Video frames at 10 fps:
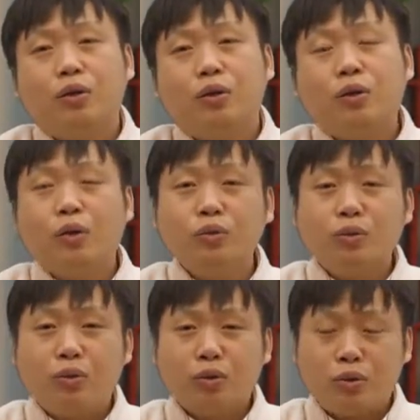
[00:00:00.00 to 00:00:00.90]
通
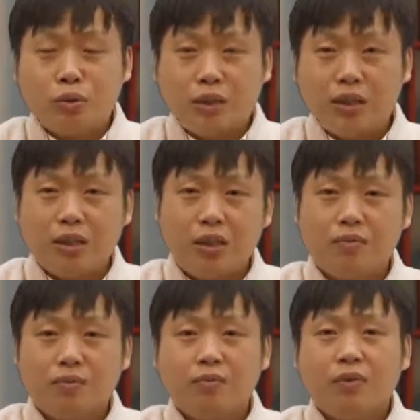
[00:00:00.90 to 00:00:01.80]
过学习，
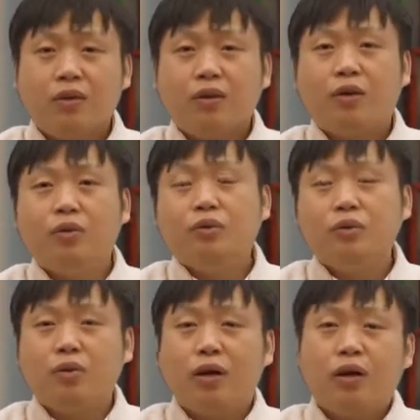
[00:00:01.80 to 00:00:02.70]
通
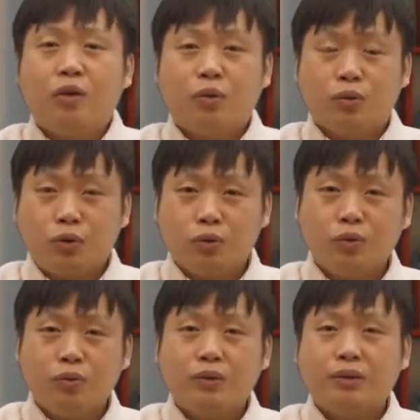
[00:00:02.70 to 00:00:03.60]
过读
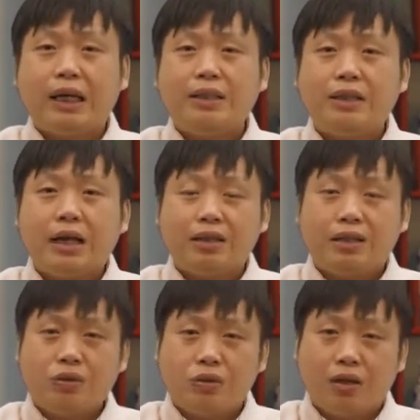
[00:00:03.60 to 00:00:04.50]
书，参加科
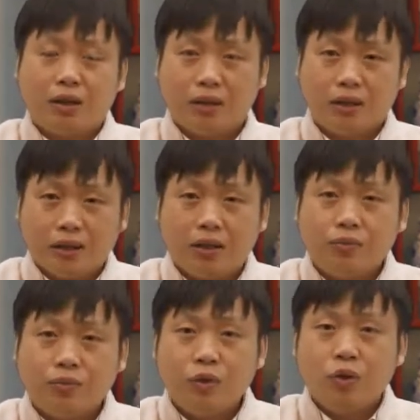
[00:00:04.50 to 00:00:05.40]
举考试，
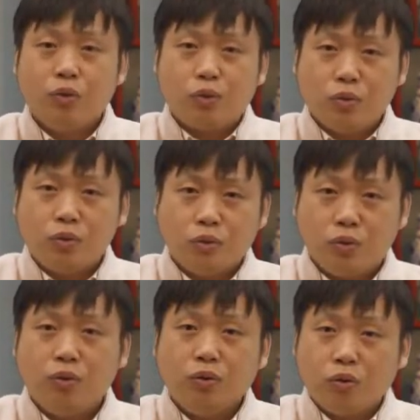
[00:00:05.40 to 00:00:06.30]
中
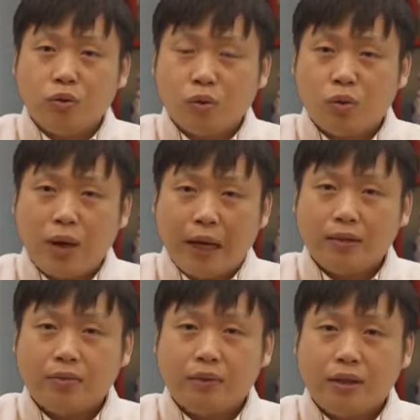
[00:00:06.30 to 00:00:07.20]
举做官，
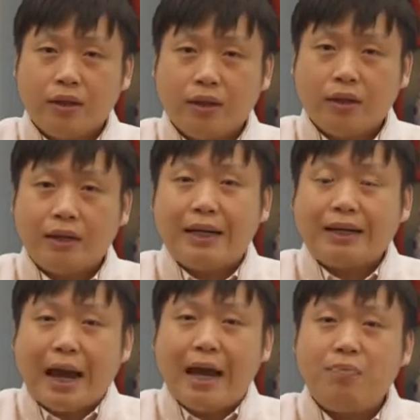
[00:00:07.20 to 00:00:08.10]
来
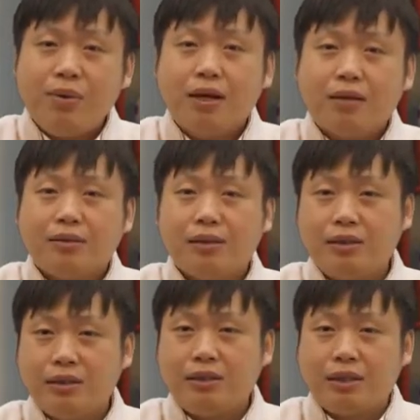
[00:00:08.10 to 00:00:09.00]
改变自
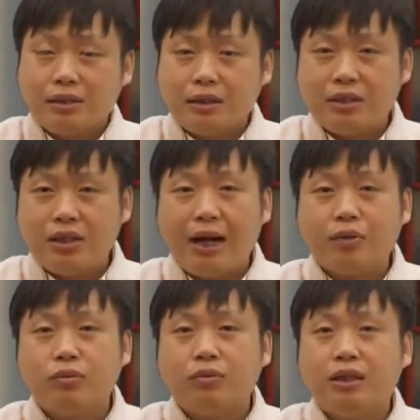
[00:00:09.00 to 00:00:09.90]
己整个家
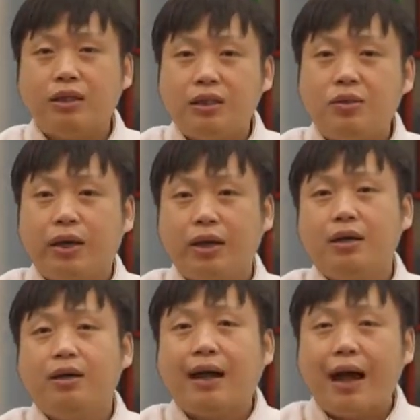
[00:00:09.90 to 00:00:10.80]
族的地位，
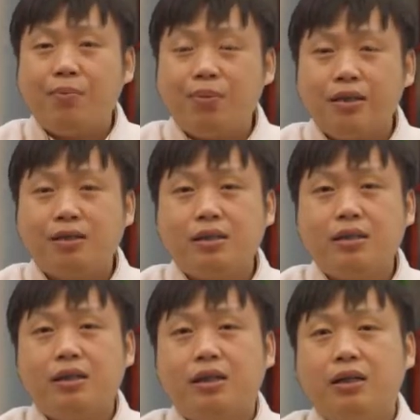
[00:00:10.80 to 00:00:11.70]
改变自己
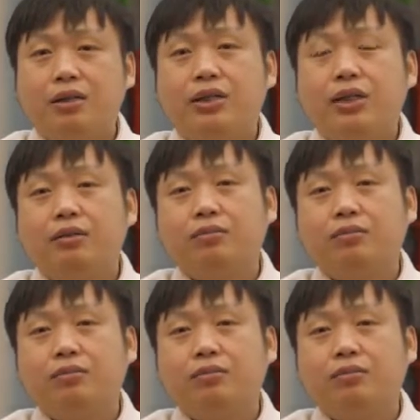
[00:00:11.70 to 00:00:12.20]
的人生，